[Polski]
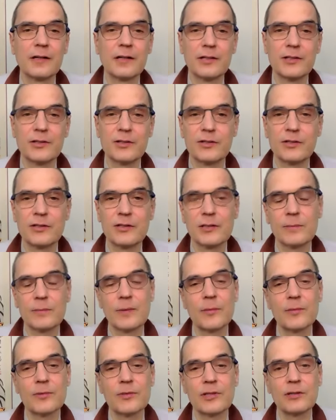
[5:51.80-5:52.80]
jeżeli nie
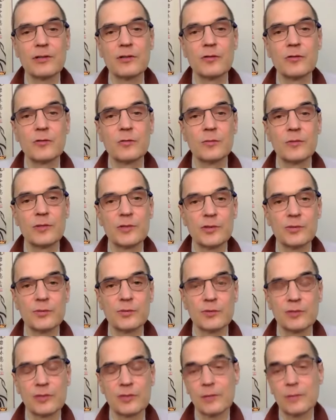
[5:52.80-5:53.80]
mamy tego umysłu,
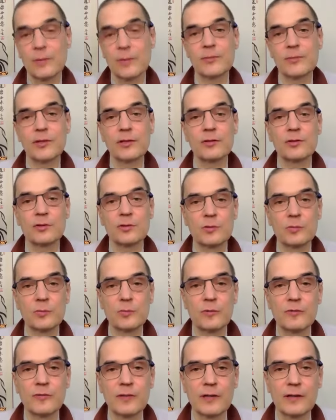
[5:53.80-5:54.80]
jeżeli nie mamy tego
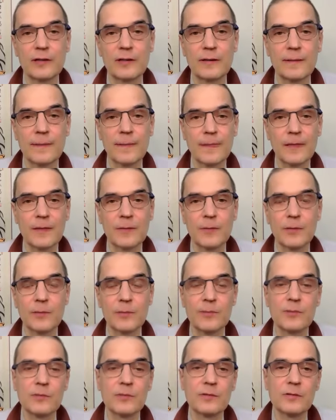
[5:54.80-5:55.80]
ślubowania, nie
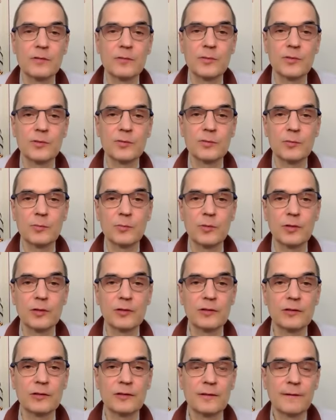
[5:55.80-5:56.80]
mamy umysłu
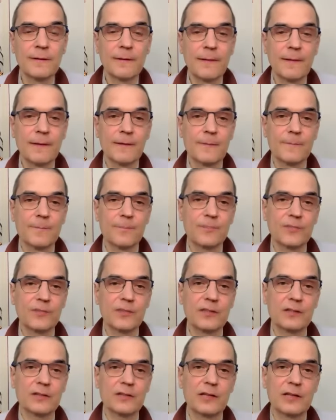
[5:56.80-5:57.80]
body. I
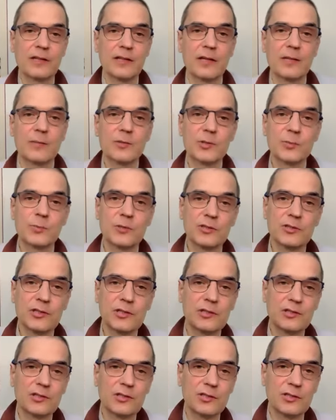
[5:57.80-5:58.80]
to tak jakbyśmy
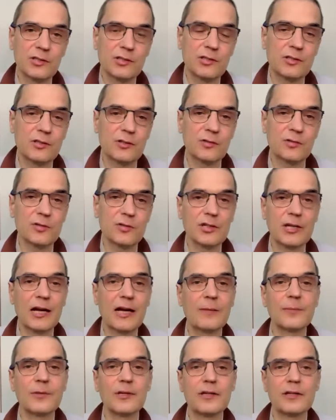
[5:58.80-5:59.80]
chcieli ścisnąć
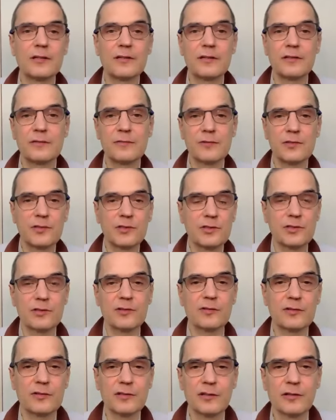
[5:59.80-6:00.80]
kamień i
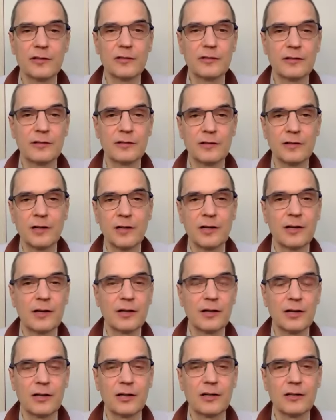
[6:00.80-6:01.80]
wycisnąć z niego
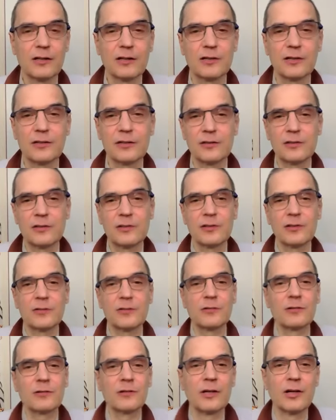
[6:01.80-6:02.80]
e, you
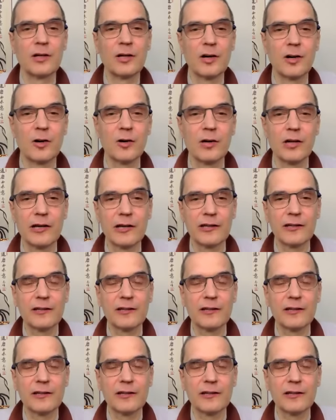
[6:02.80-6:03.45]
know, olej